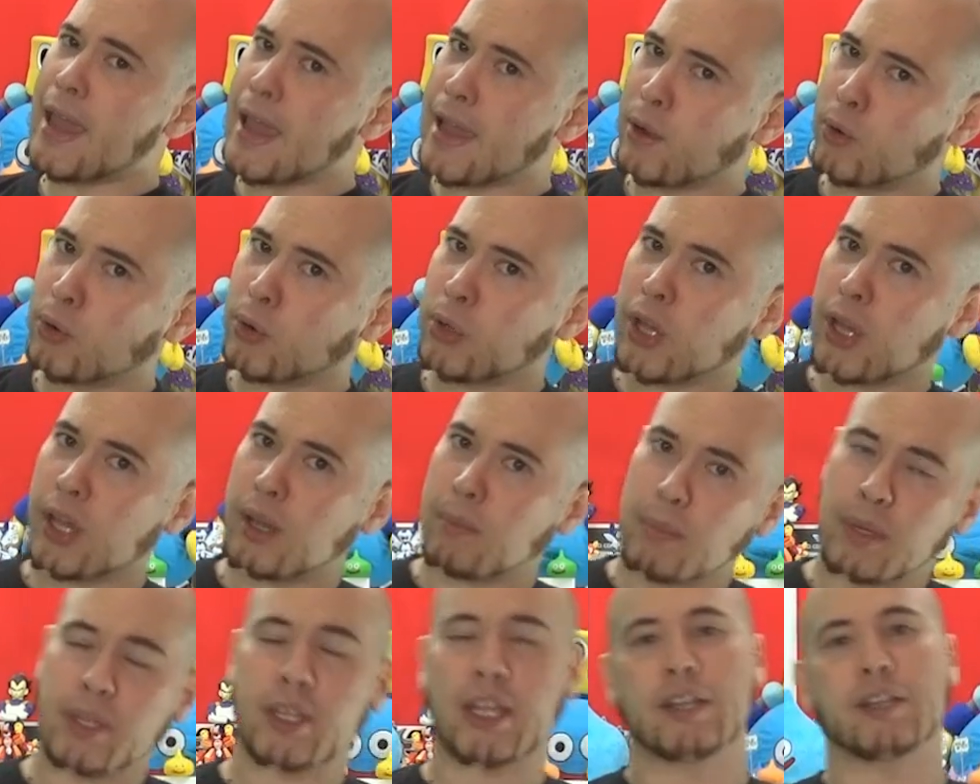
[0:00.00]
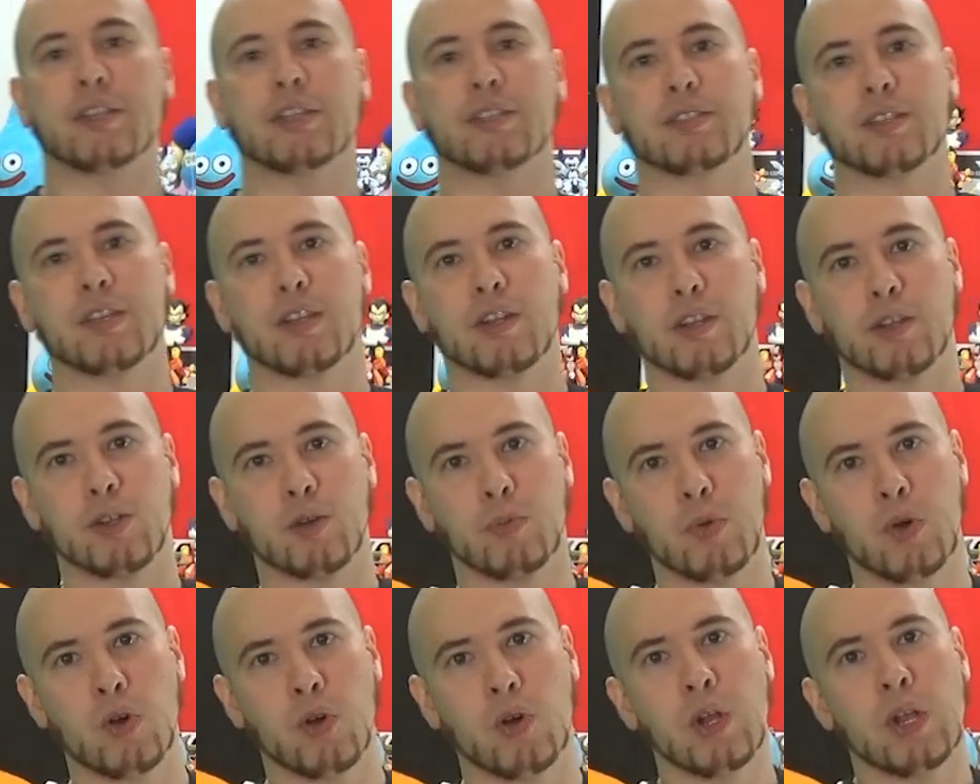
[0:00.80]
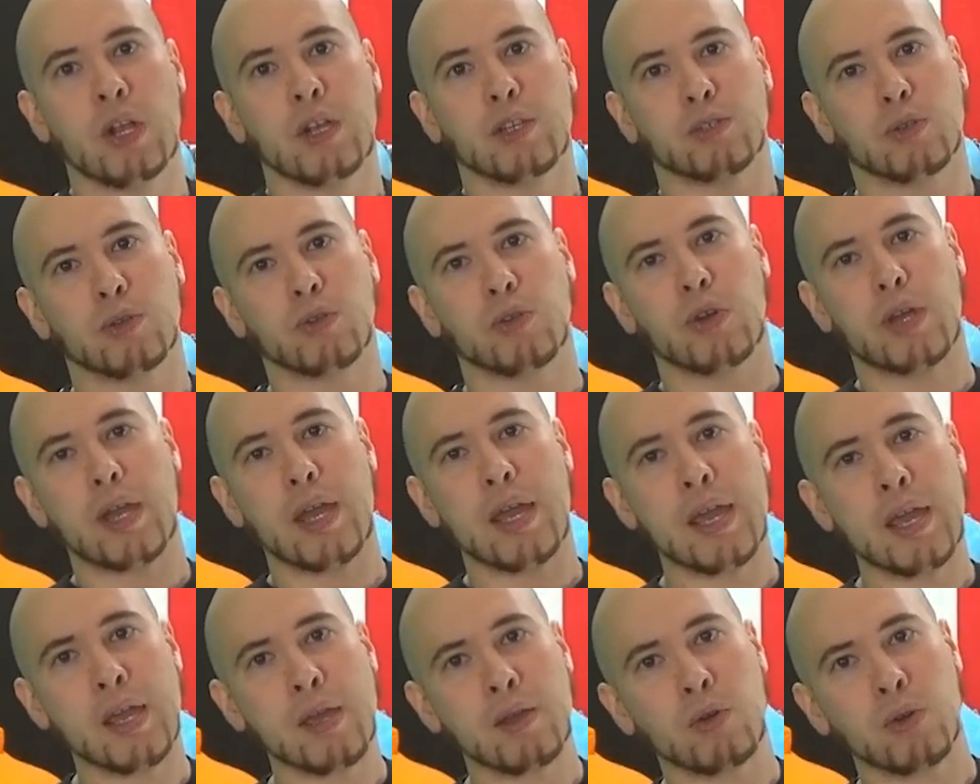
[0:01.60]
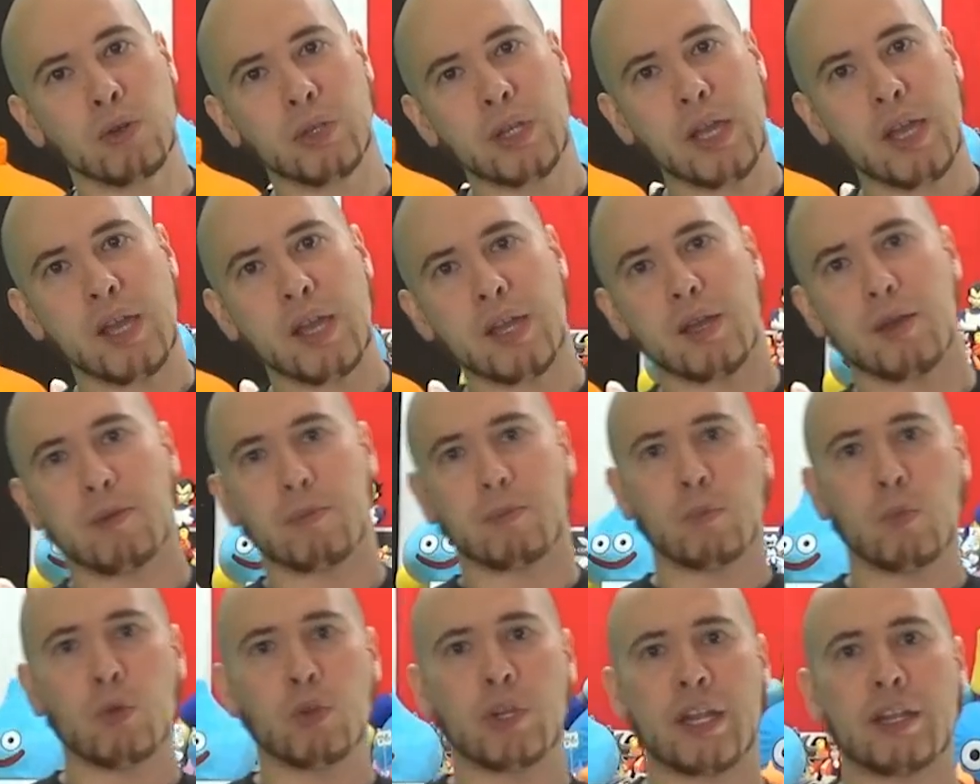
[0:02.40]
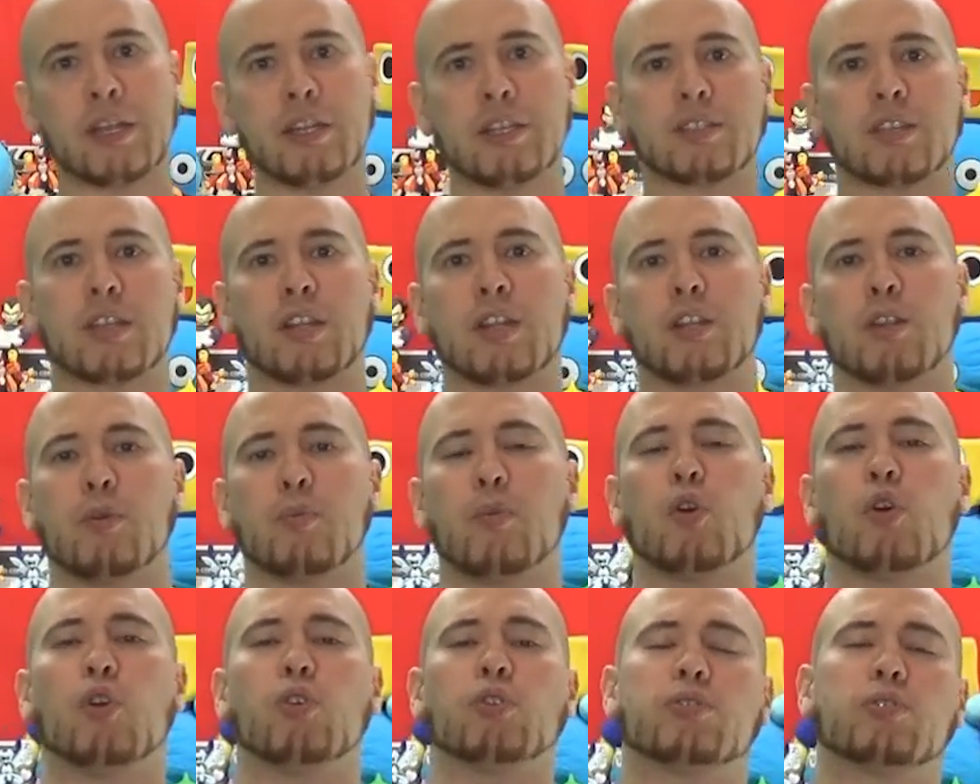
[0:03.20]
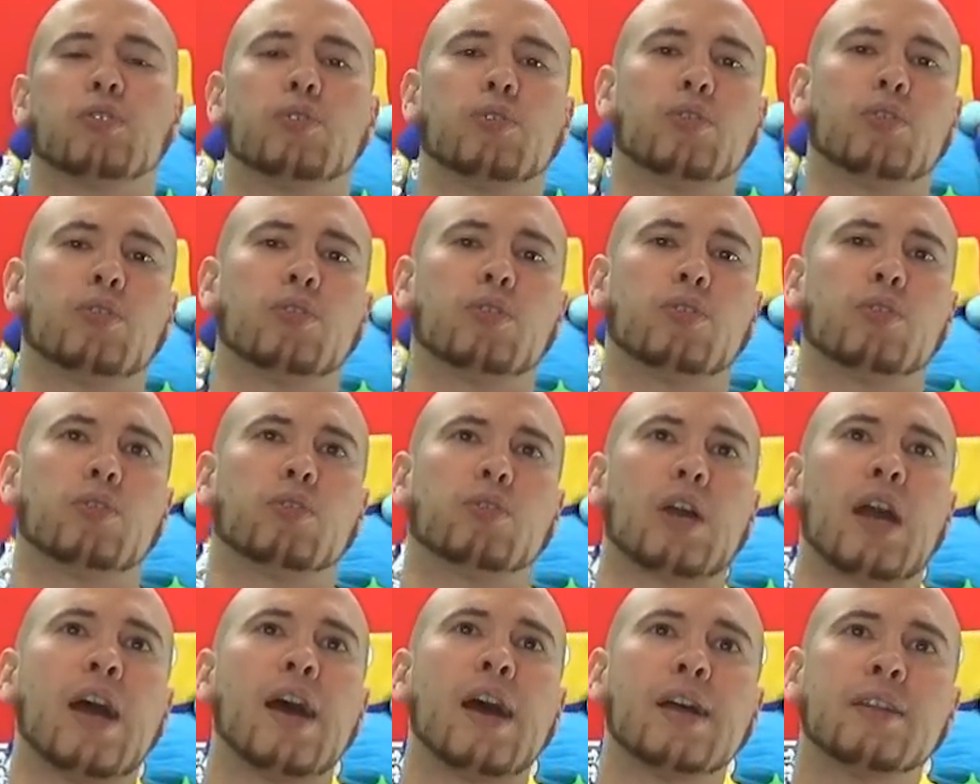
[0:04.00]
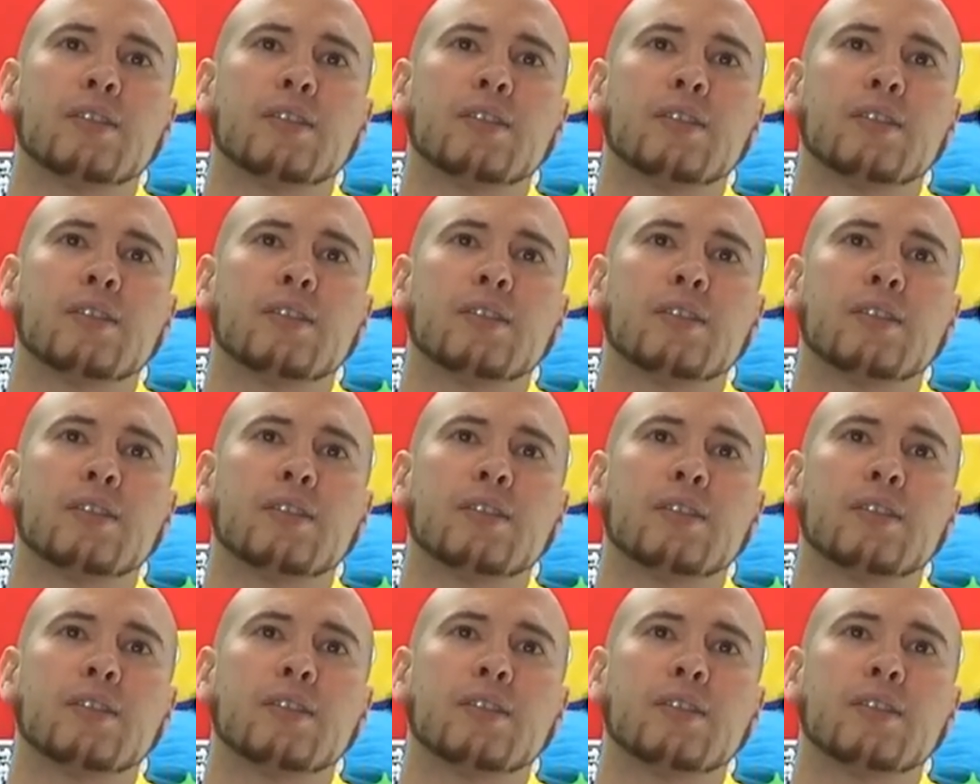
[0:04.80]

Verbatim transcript: 語で見たんですけれどもその英語でもなんですけれどもそのカー